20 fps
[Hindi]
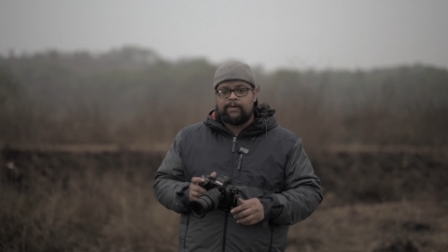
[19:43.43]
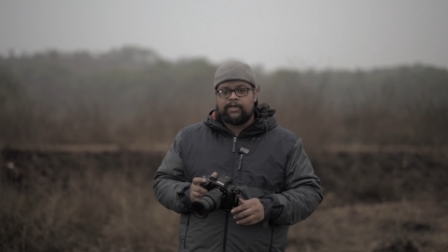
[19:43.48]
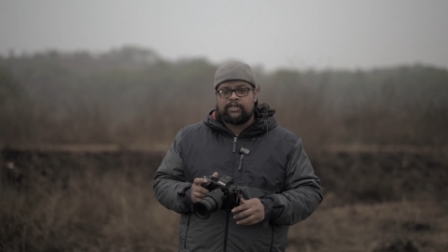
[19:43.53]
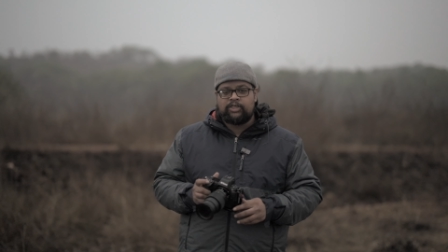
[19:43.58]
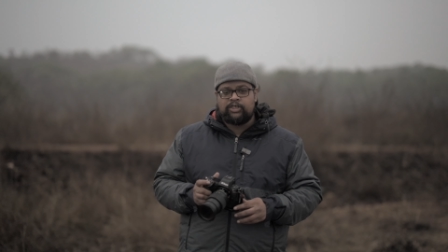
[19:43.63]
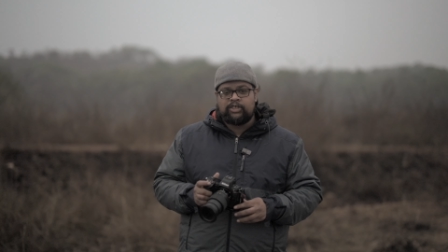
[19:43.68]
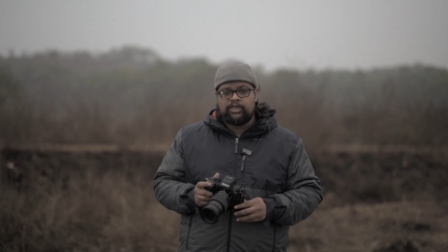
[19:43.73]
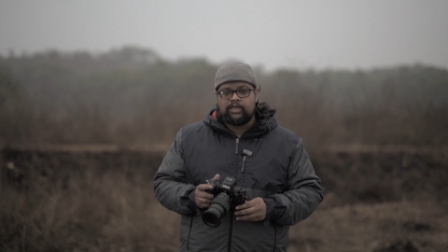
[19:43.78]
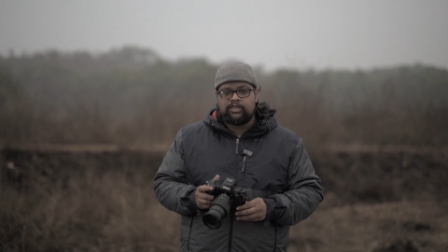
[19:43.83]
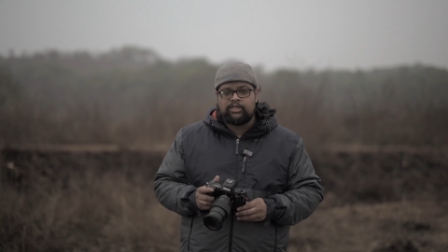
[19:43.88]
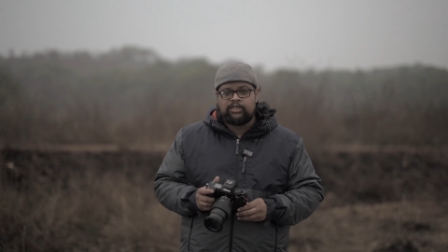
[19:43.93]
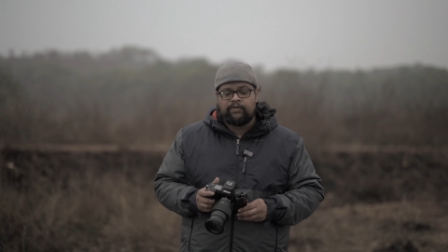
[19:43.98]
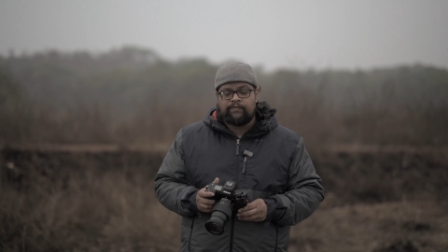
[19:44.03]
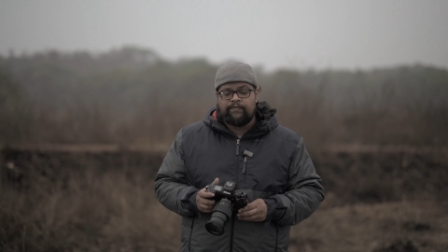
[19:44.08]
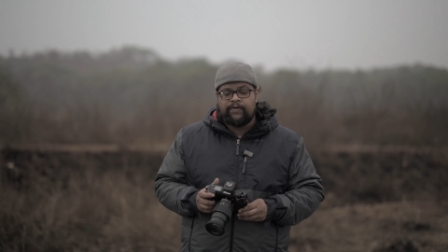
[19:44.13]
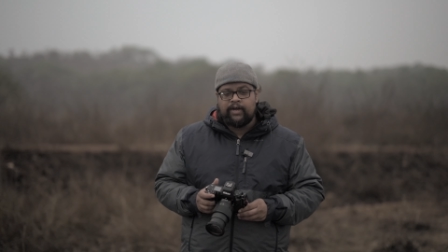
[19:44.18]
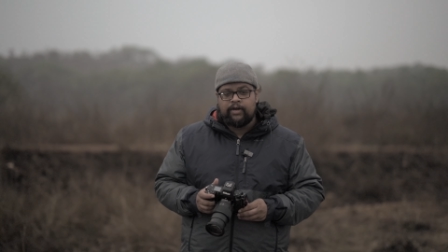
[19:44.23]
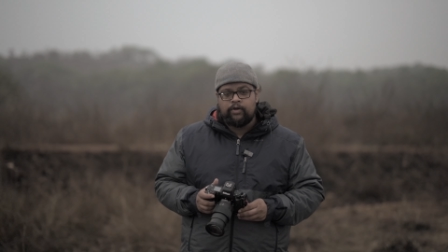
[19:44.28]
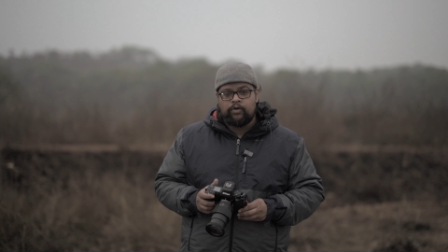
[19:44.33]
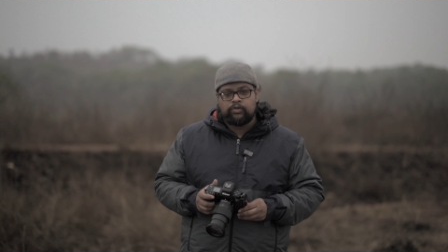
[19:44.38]
अच्छे अच्छे
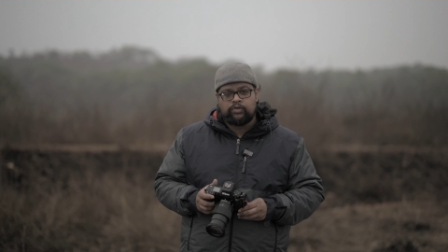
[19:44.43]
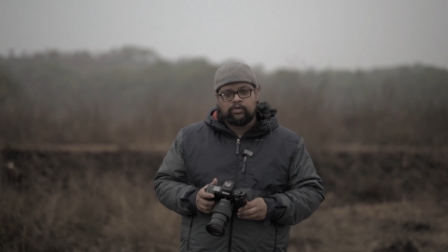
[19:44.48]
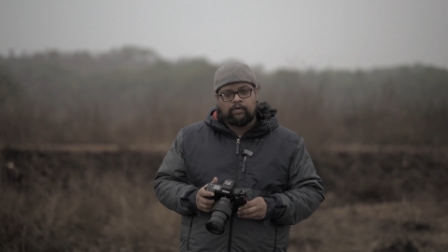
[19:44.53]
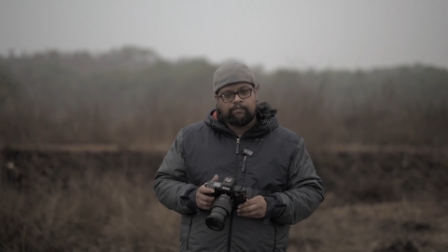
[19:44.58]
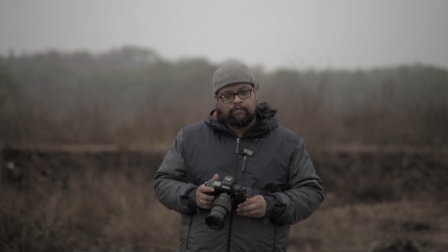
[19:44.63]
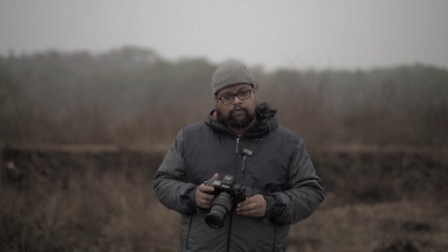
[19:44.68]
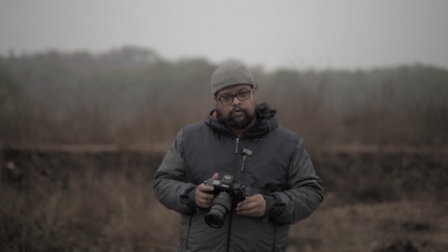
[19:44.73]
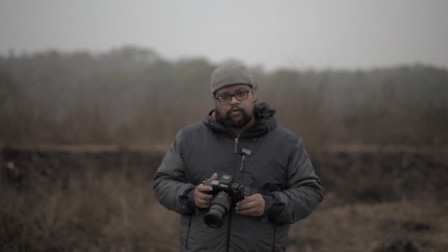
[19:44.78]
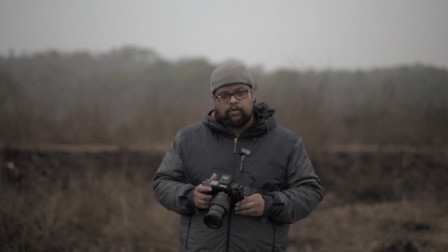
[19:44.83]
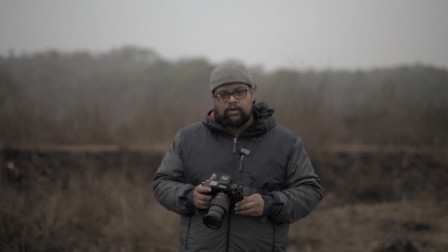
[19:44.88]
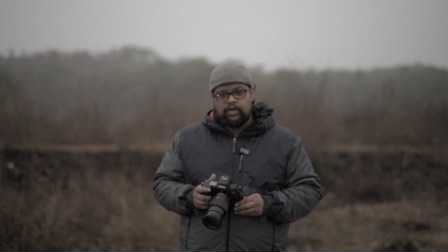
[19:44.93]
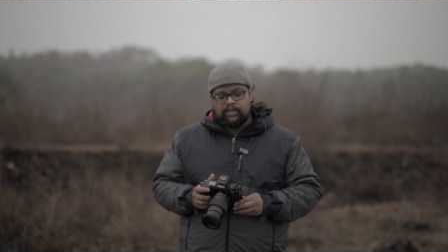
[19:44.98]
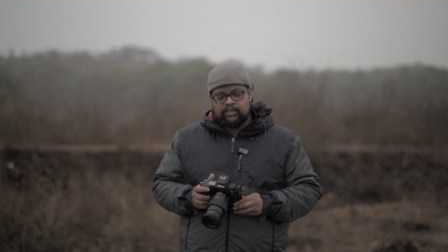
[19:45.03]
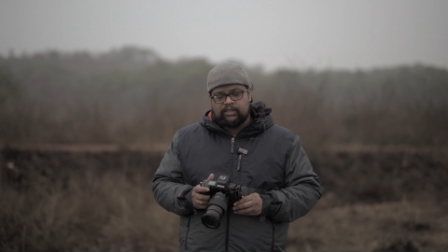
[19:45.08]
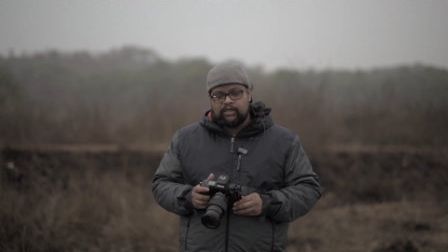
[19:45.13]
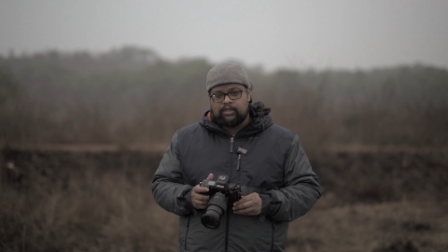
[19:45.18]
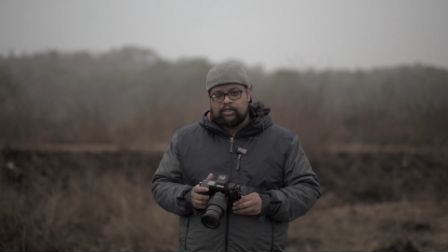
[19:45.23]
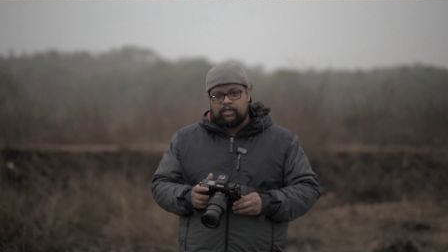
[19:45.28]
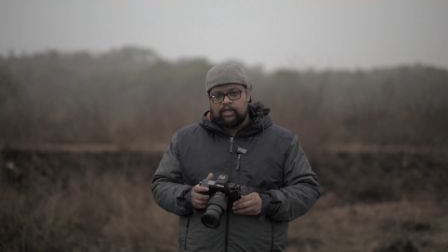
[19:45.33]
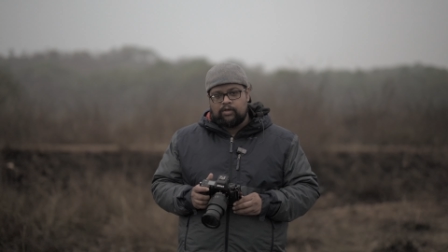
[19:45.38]
वीडियोस और फोटो ले
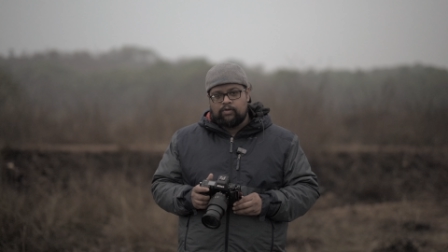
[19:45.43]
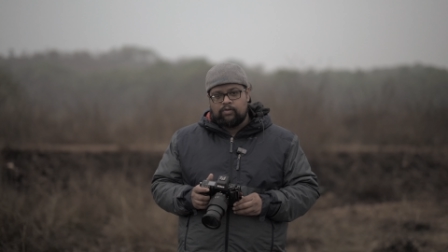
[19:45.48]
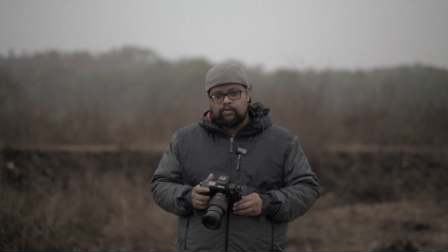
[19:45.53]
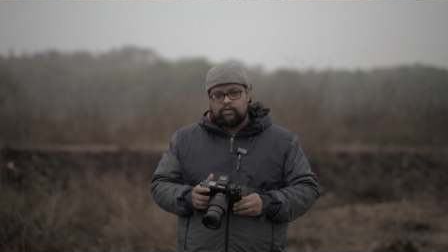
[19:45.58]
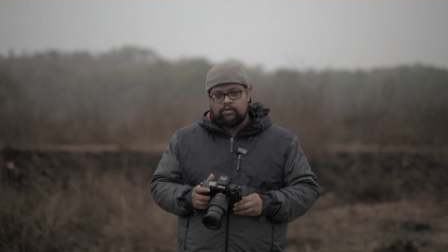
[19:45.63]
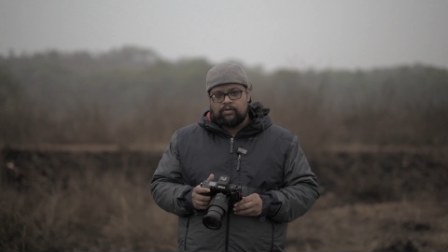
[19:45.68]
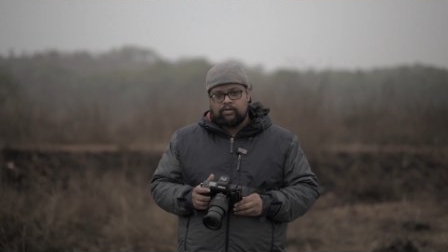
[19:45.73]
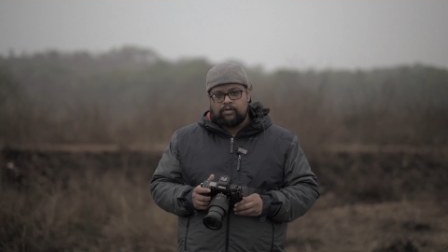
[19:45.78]
सकते हो